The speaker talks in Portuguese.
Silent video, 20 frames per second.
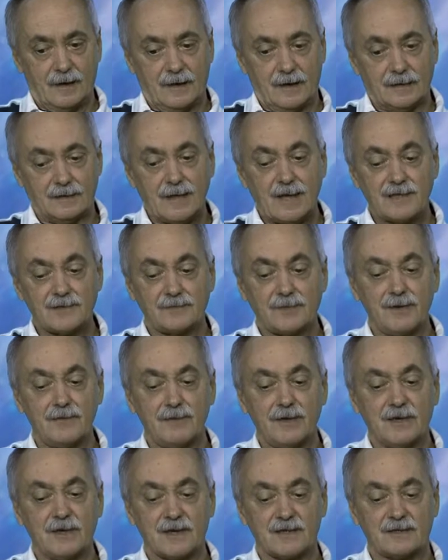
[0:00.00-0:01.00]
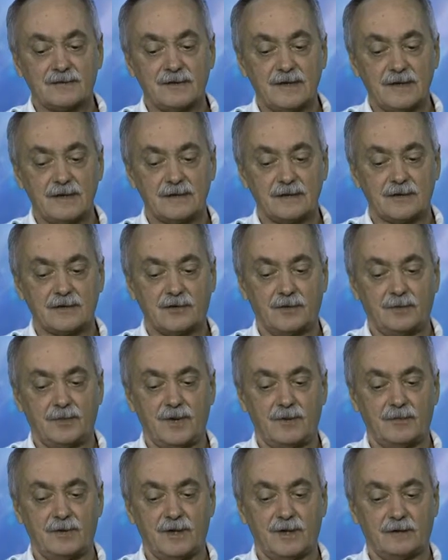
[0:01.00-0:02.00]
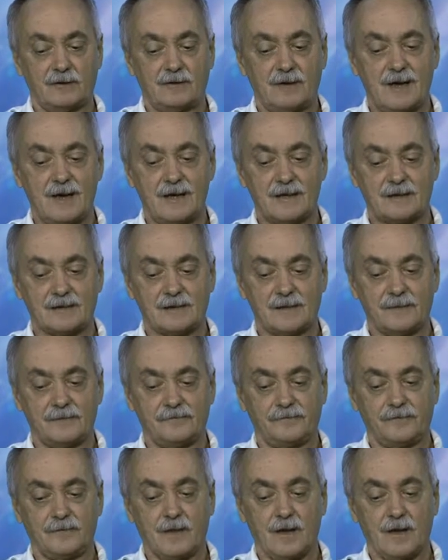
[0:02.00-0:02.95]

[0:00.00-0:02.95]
É, nas primeiras vezes que o bebê adoece,